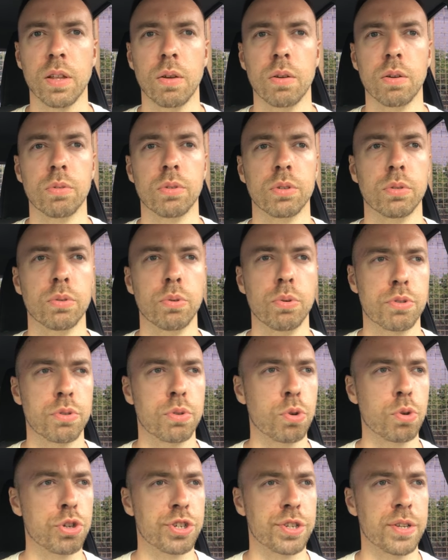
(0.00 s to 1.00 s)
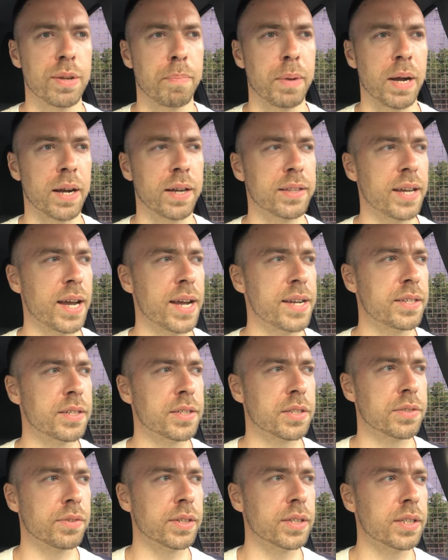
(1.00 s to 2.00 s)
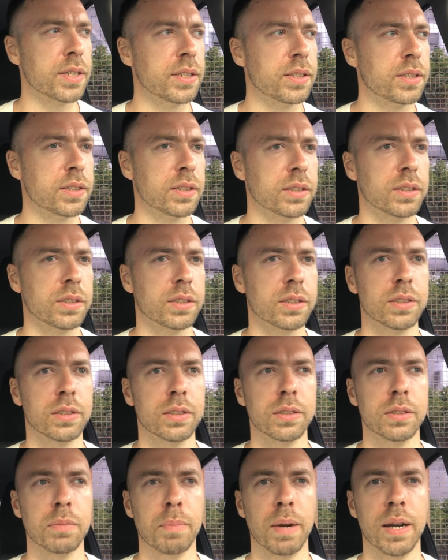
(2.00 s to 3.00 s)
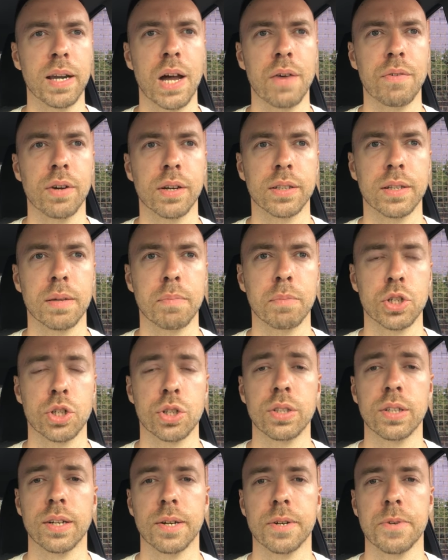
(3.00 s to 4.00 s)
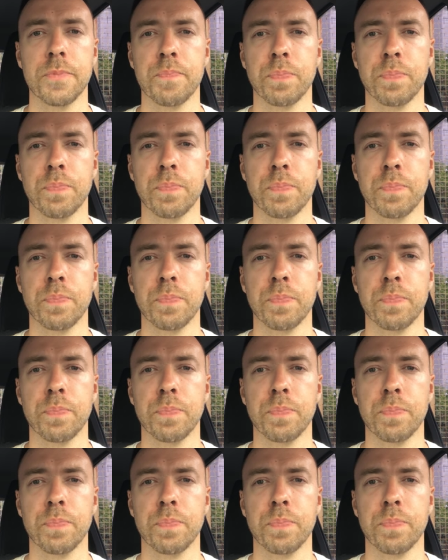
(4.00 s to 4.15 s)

Вот, вот, точно покатайте своих э, малявок на машинках,